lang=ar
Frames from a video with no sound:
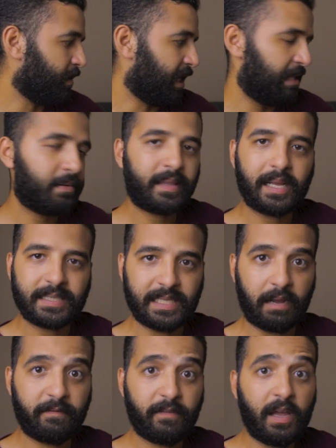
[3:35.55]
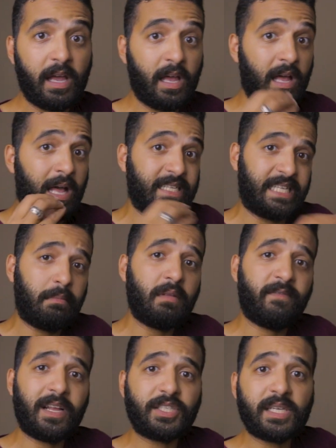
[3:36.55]
اعتبر ان ده السقف
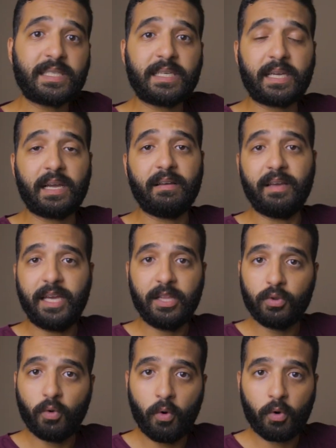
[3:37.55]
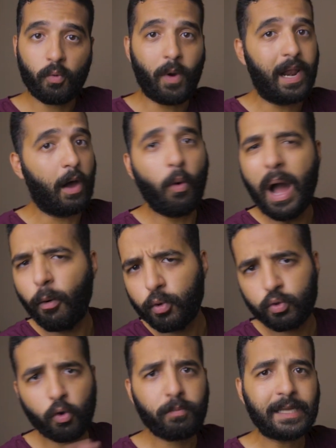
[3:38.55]
استعمل فلاش ديسك اندور ولا هو
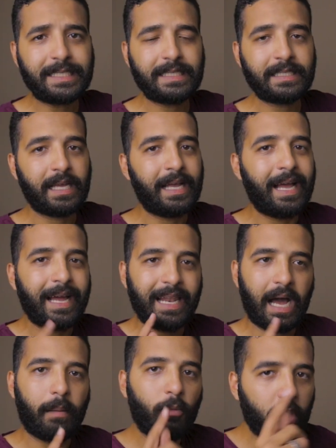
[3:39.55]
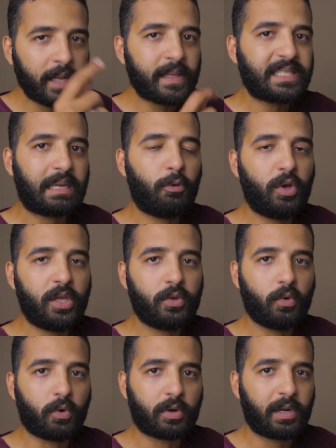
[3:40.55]
اوت دور بس لا ممكن تستعمله
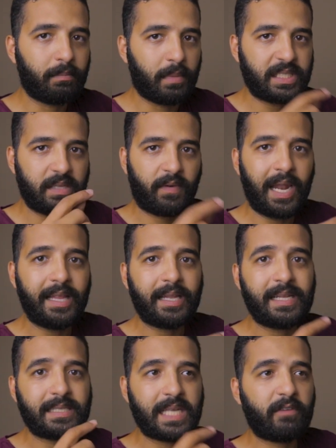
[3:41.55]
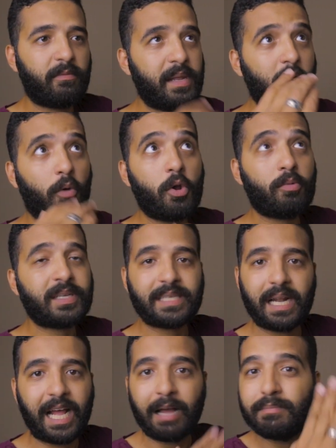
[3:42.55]
اندور بس في حاله ان السقف بينك وبينه
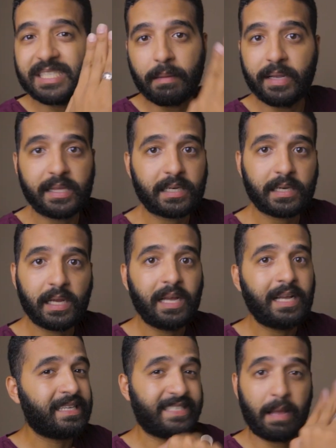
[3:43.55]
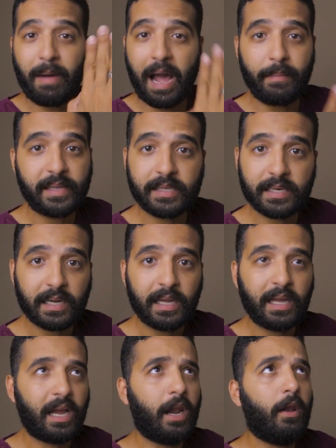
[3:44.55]
مثلا 5 متر 7 متر
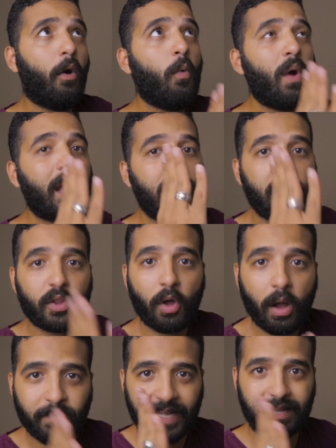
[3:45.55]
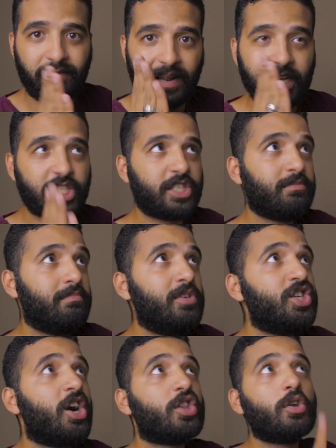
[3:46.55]
اللي هو الاضاءه بتاعت الفلاش
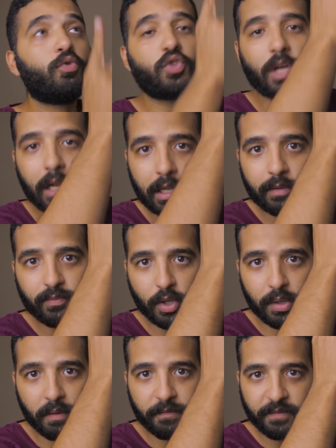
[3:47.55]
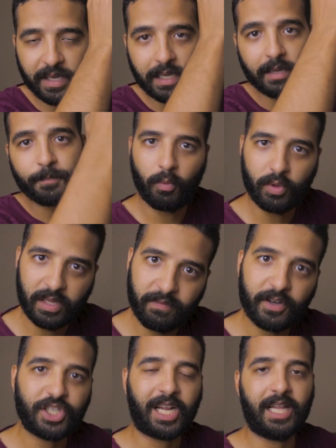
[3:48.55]
مش هتوصل تضرب فيه
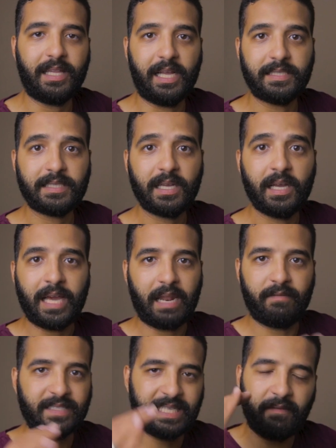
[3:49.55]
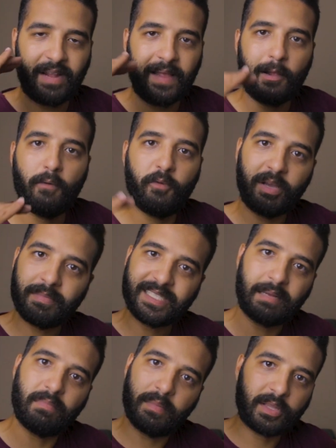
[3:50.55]
وتفرش على الناس يعني في السقف العادي لو هو فوقيك
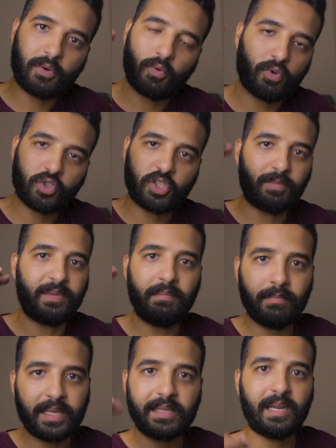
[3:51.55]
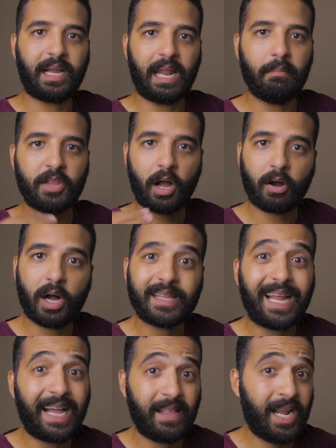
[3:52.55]
مثلا بمتر ونص ب 2 متر الكلام بتاع
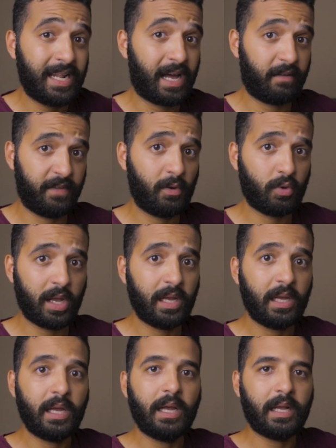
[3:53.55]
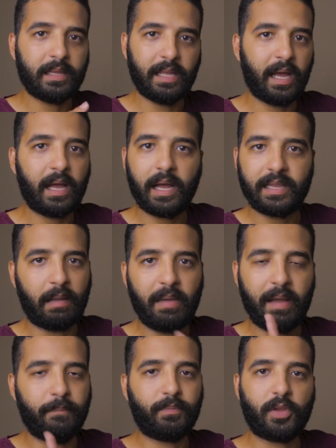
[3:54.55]
القاعات العادي اللي احنا عارفينه ده ده
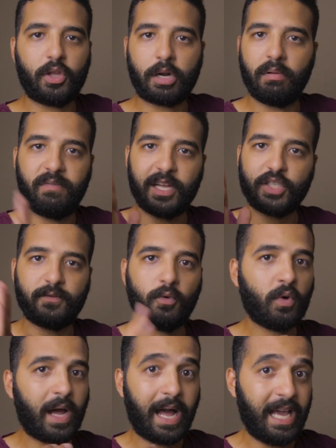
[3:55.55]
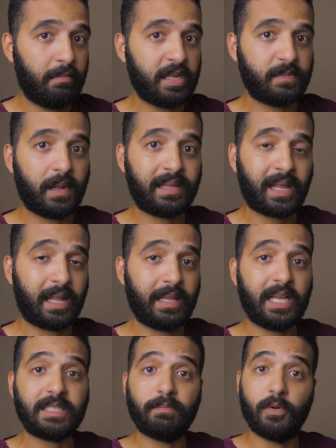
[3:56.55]
تمام اضرب الفلاش فوق هيعمل سبليت على
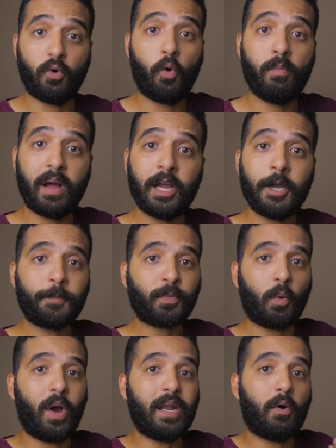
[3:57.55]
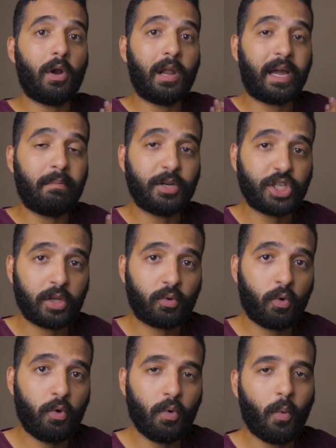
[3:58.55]
الناس بنعومه وهينور لك المشهد
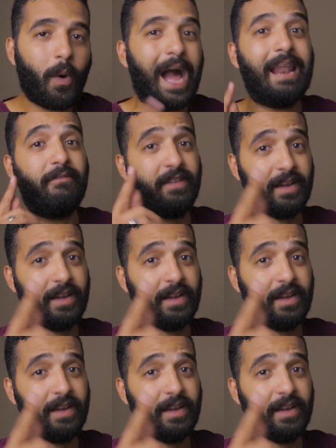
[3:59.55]
كله وعلى